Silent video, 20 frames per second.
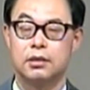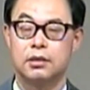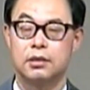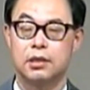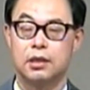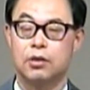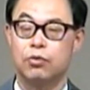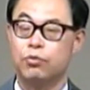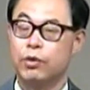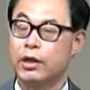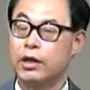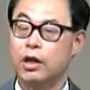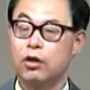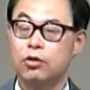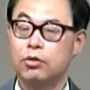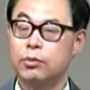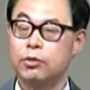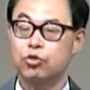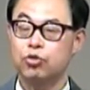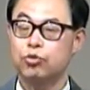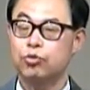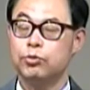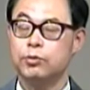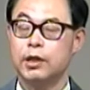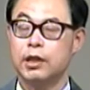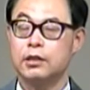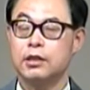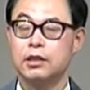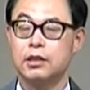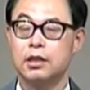잠깐 외곽으로만 숨으면
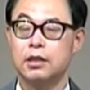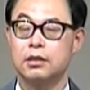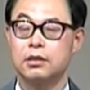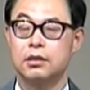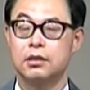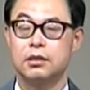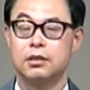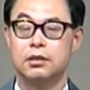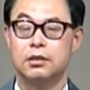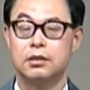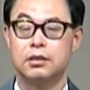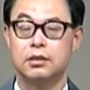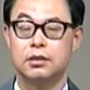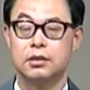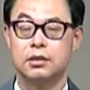안 된다는 거예요.